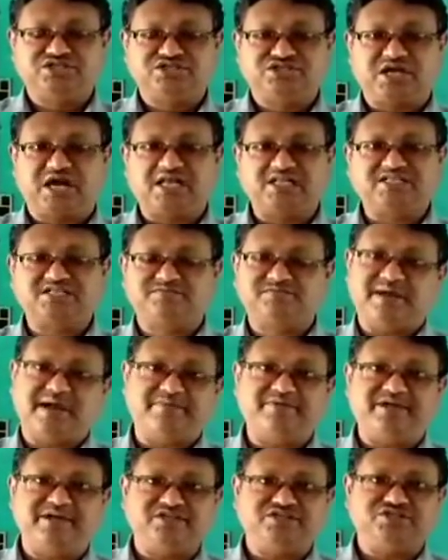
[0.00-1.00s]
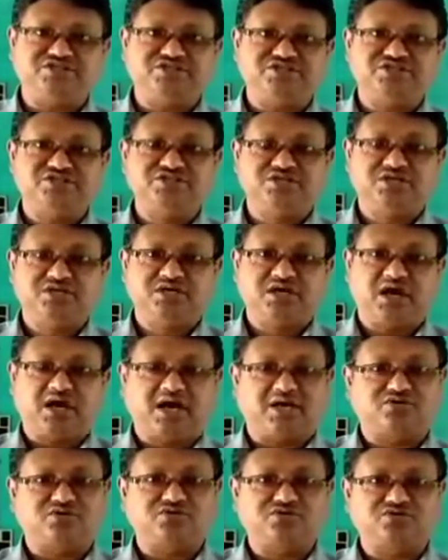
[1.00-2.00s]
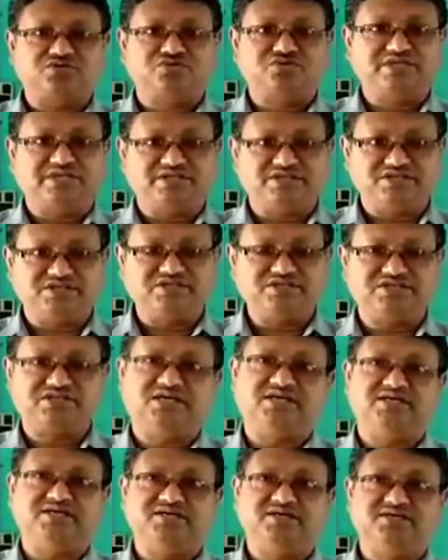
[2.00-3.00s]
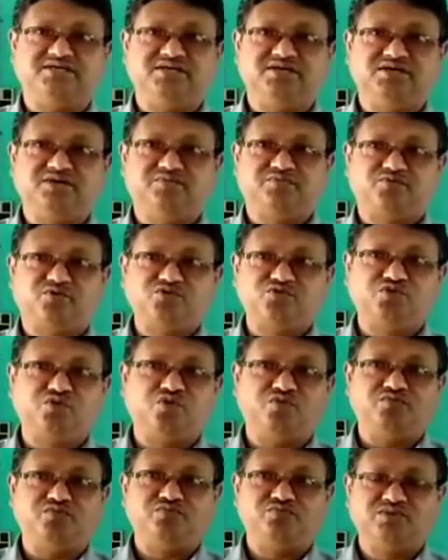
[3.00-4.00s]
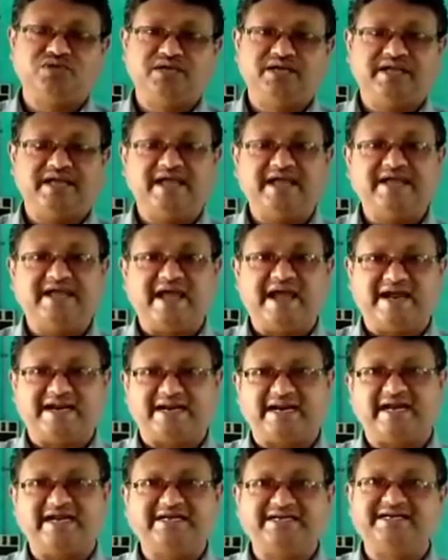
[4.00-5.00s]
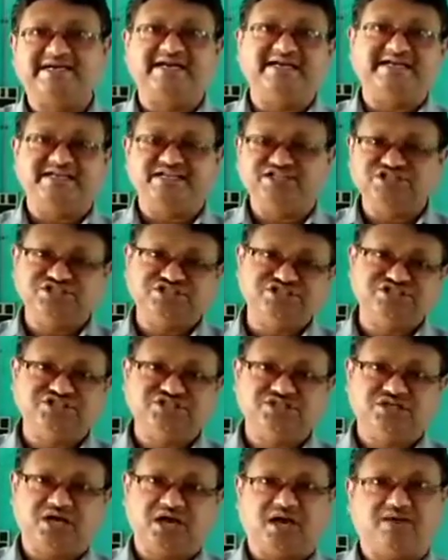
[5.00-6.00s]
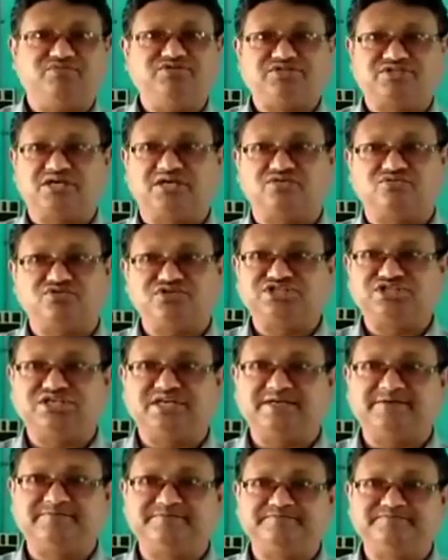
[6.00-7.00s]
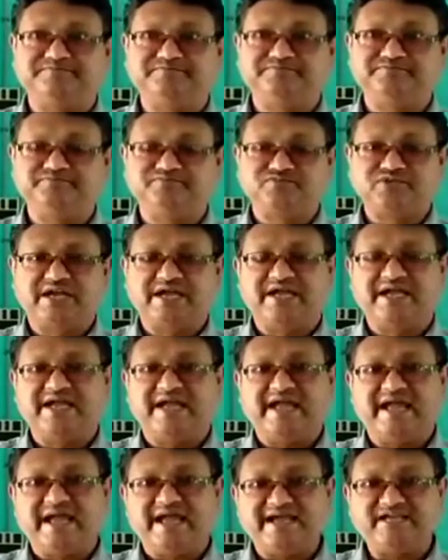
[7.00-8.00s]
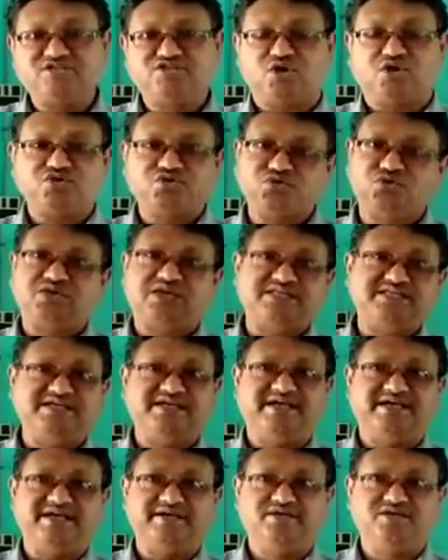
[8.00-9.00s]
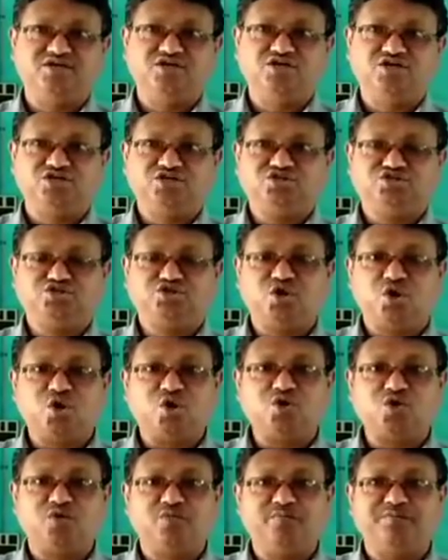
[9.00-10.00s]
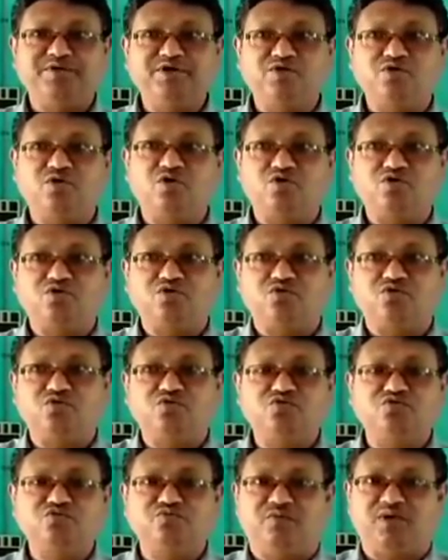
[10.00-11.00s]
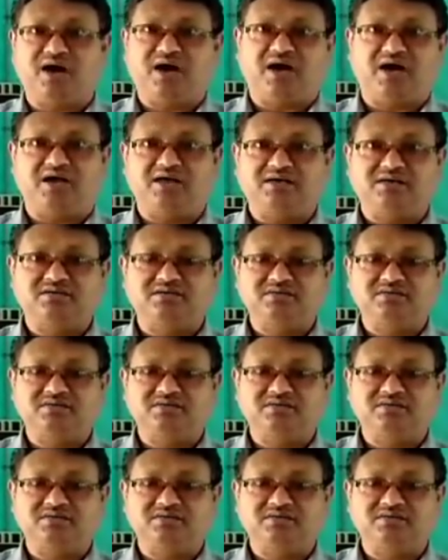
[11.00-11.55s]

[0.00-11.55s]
চার্লস ব্যাবেজ আঠেরোশো সালে প্রথম এই অ্যানালাইটিক্যাল ইঞ্জিন আবিষ্কার করেছিলেন এই যন্ত্রটা দিয়ে যোগ বিয়োগ গুণ ভাগ